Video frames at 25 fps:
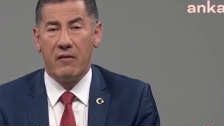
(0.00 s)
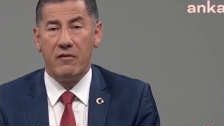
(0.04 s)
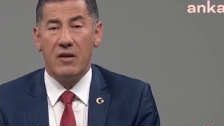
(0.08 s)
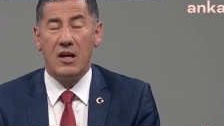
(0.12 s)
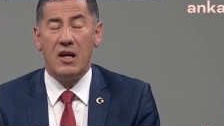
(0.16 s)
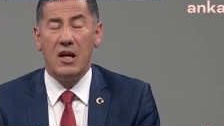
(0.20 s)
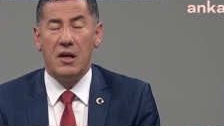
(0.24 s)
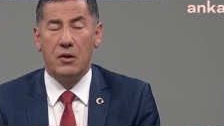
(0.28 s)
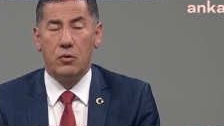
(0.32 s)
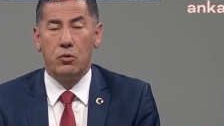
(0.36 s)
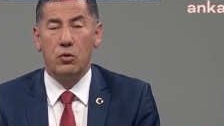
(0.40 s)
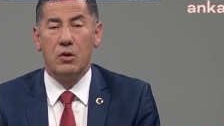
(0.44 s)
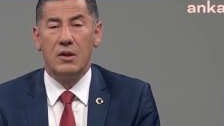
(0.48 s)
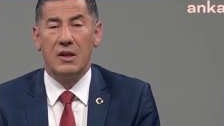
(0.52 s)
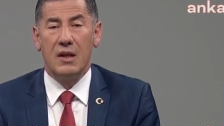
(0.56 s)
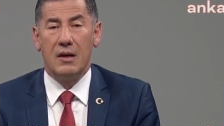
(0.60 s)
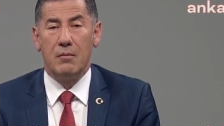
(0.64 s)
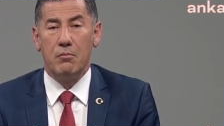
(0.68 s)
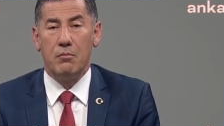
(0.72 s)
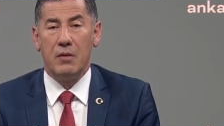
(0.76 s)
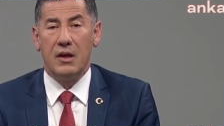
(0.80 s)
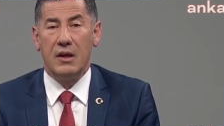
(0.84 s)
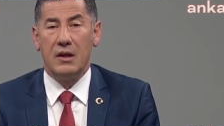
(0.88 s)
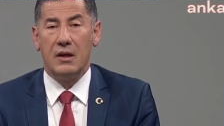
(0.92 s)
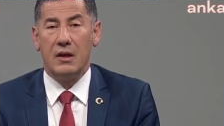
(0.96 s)
ve ilk
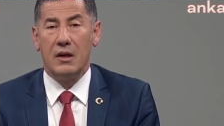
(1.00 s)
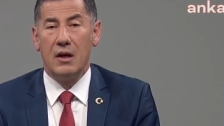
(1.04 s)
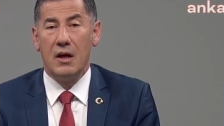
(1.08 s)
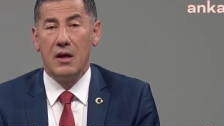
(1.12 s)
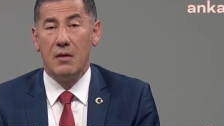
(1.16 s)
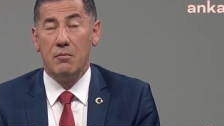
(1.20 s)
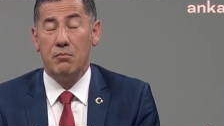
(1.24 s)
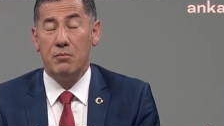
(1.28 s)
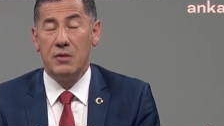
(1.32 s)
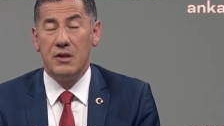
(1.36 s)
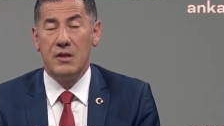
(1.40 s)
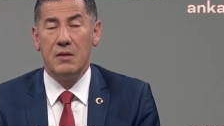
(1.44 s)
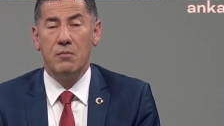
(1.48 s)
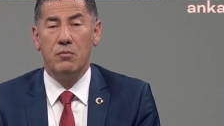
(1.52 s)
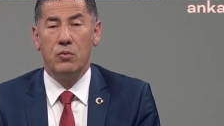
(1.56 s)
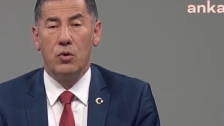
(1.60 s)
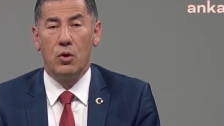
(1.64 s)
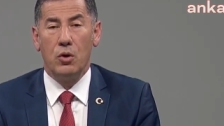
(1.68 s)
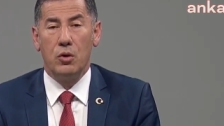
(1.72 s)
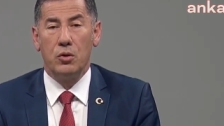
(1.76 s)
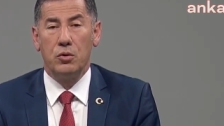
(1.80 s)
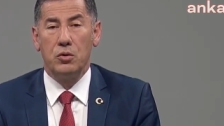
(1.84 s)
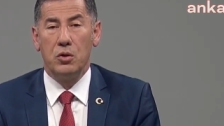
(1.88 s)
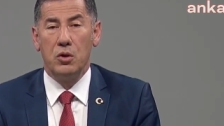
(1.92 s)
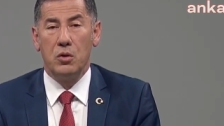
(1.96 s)
günden beri bizim
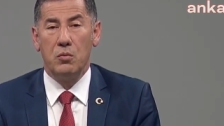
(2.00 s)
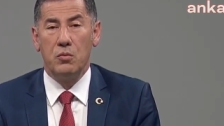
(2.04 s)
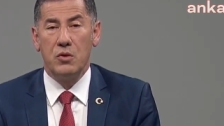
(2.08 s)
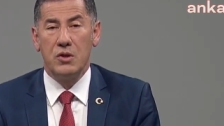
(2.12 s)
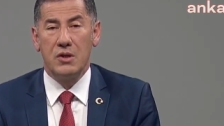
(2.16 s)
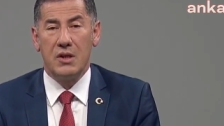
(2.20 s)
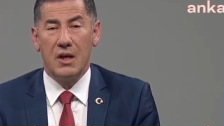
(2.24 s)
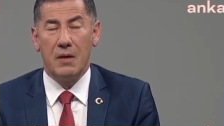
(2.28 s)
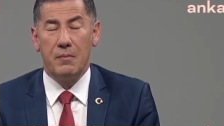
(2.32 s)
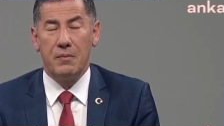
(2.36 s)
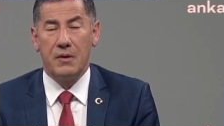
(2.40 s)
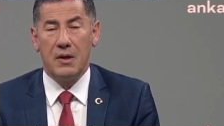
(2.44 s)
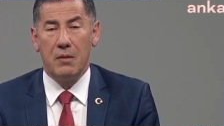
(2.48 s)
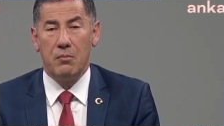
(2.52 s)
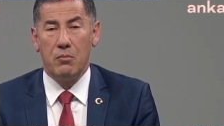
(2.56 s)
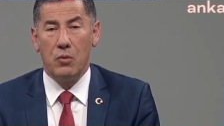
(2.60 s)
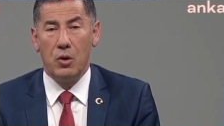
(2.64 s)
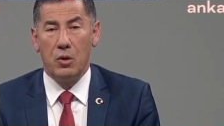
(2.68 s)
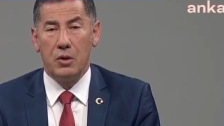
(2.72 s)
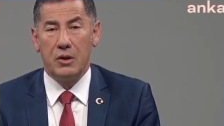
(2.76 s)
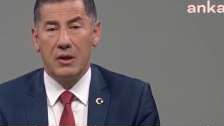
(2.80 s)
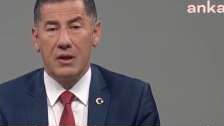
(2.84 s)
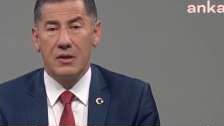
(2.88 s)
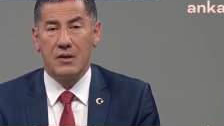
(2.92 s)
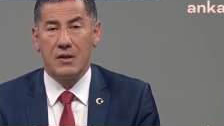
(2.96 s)
gördüğümüz deprem
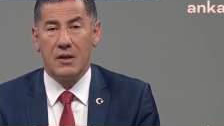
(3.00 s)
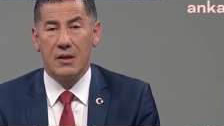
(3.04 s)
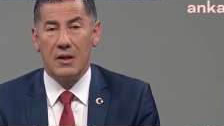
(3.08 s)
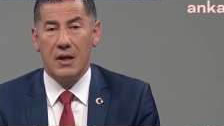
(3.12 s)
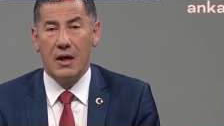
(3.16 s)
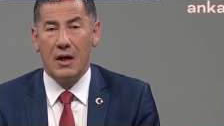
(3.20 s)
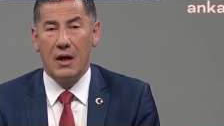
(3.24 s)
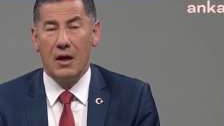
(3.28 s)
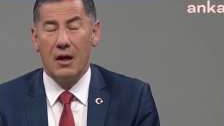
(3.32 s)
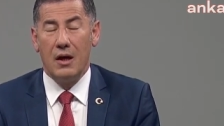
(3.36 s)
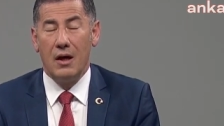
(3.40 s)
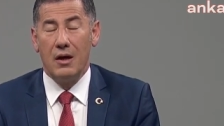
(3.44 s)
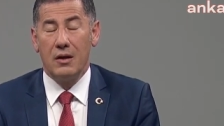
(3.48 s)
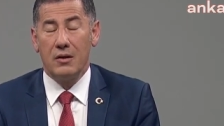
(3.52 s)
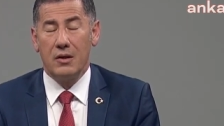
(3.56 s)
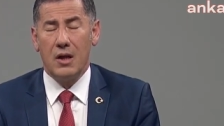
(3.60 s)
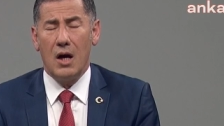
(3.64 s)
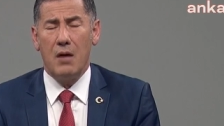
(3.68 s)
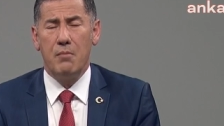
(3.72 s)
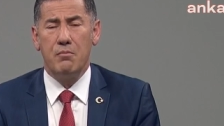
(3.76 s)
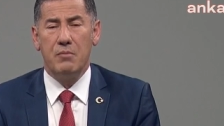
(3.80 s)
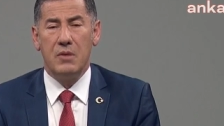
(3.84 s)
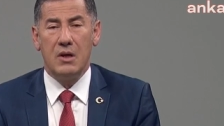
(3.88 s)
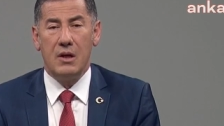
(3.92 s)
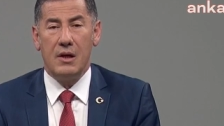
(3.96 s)
bölgesinde
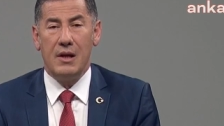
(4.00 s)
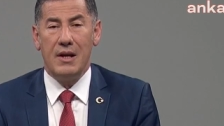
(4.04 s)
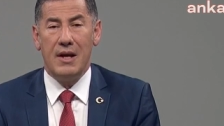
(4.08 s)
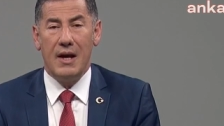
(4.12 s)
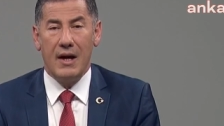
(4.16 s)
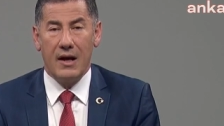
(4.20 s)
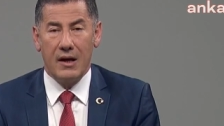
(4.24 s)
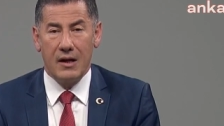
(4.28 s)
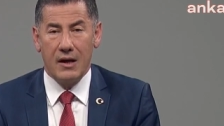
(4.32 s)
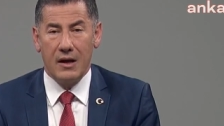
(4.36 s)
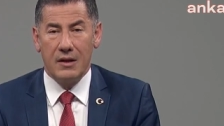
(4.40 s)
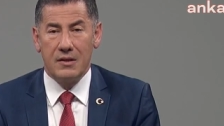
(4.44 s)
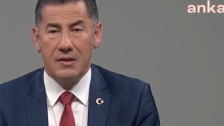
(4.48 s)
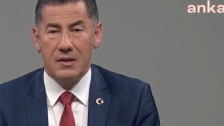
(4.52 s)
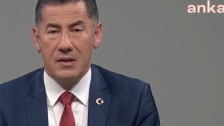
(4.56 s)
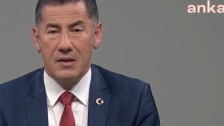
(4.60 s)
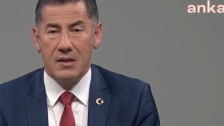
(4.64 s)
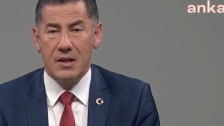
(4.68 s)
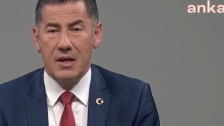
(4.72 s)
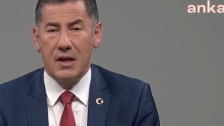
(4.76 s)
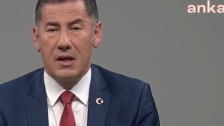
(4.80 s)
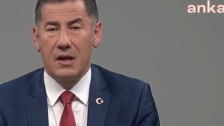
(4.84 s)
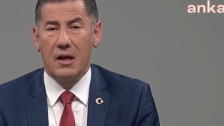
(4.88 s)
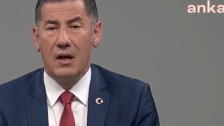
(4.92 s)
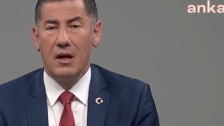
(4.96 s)
tam bir
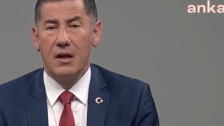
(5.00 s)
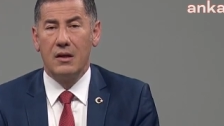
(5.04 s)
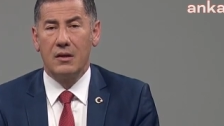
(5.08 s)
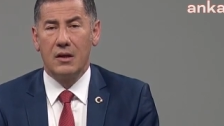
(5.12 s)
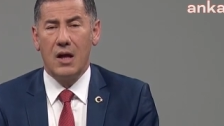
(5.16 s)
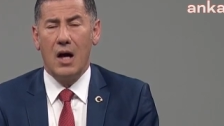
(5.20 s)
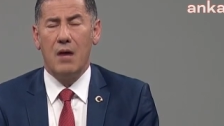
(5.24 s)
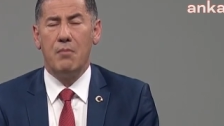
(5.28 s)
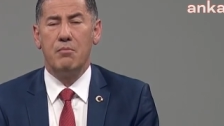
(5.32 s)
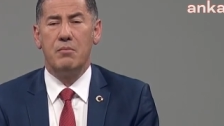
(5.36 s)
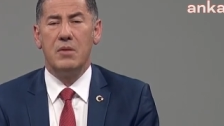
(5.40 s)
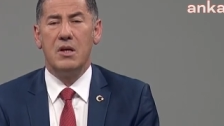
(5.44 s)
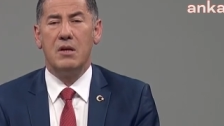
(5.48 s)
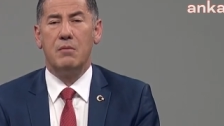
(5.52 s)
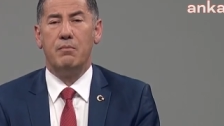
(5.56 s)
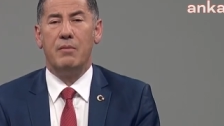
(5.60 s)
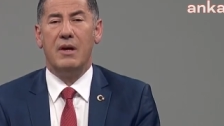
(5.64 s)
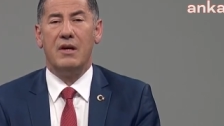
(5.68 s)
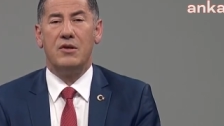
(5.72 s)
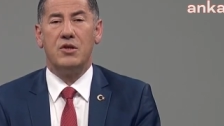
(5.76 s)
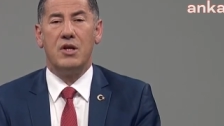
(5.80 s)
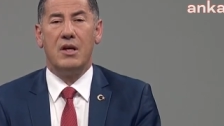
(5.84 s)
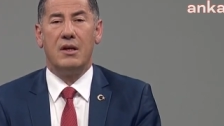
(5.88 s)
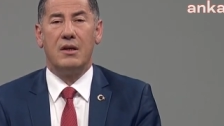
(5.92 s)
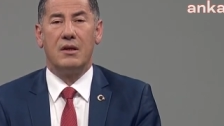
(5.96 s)
liyakatsizlik, tam bir
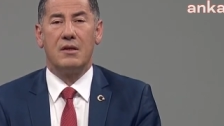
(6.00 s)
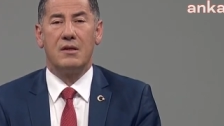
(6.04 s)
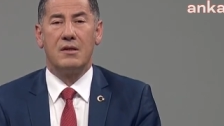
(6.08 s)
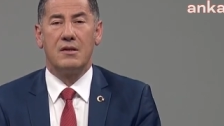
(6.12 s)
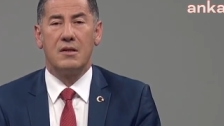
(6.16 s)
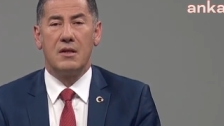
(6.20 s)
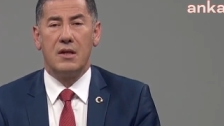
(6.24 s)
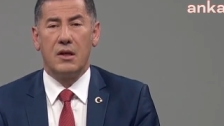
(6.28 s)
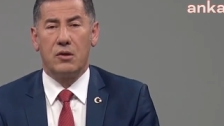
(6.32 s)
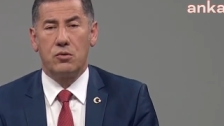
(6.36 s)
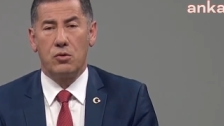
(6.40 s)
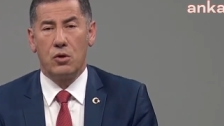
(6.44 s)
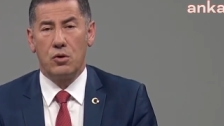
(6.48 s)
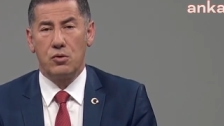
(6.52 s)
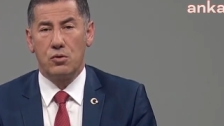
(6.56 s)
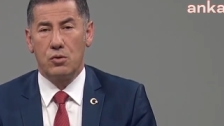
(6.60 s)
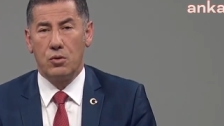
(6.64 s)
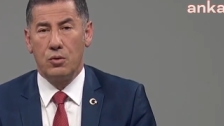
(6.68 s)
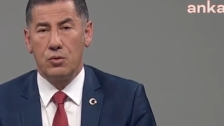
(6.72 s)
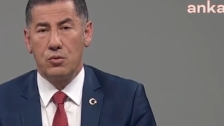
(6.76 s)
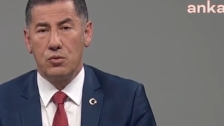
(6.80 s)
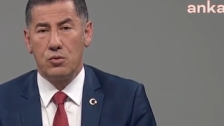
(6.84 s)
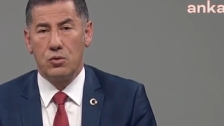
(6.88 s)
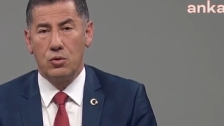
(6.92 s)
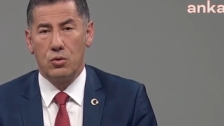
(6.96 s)
beceriksizlik söz
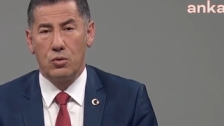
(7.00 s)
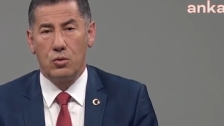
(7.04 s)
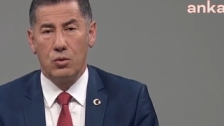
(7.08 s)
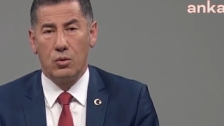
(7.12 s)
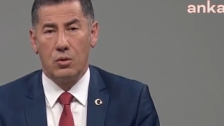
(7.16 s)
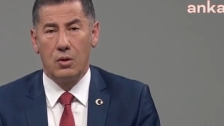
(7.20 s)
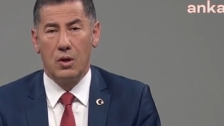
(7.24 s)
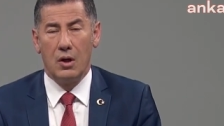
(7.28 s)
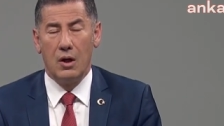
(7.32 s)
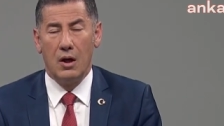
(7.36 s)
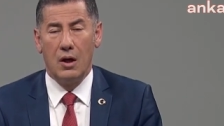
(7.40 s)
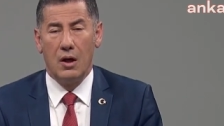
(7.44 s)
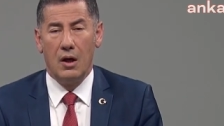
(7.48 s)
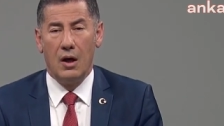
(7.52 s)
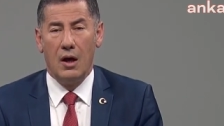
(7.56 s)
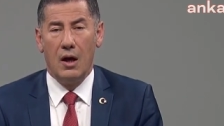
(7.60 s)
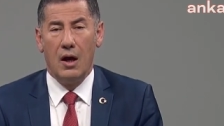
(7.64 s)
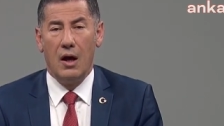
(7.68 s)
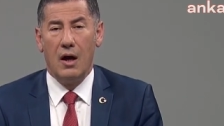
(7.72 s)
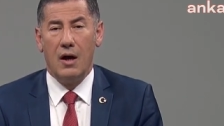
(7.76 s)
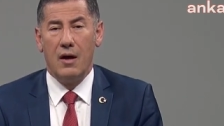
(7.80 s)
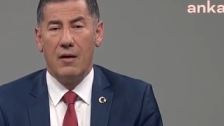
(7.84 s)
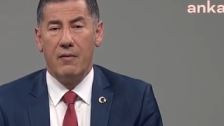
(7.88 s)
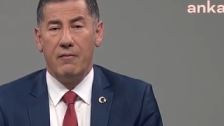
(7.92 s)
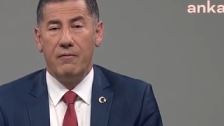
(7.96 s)
konusuydu.
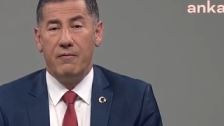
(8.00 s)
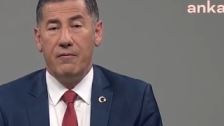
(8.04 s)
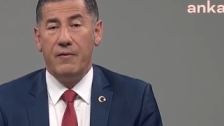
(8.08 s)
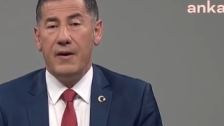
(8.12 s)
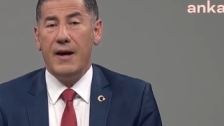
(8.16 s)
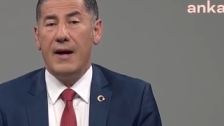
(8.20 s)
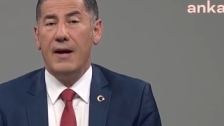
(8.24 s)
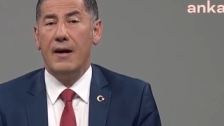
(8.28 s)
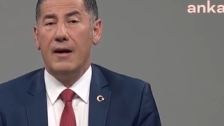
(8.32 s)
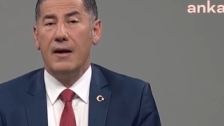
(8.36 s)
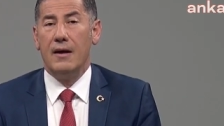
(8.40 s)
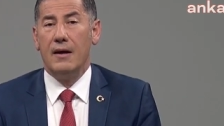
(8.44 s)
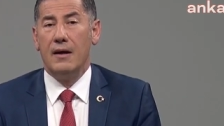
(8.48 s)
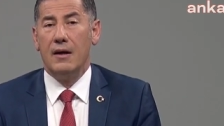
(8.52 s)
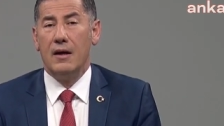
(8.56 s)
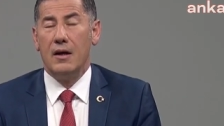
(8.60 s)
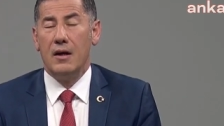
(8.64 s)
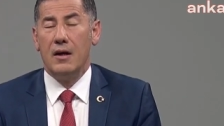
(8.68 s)
Ve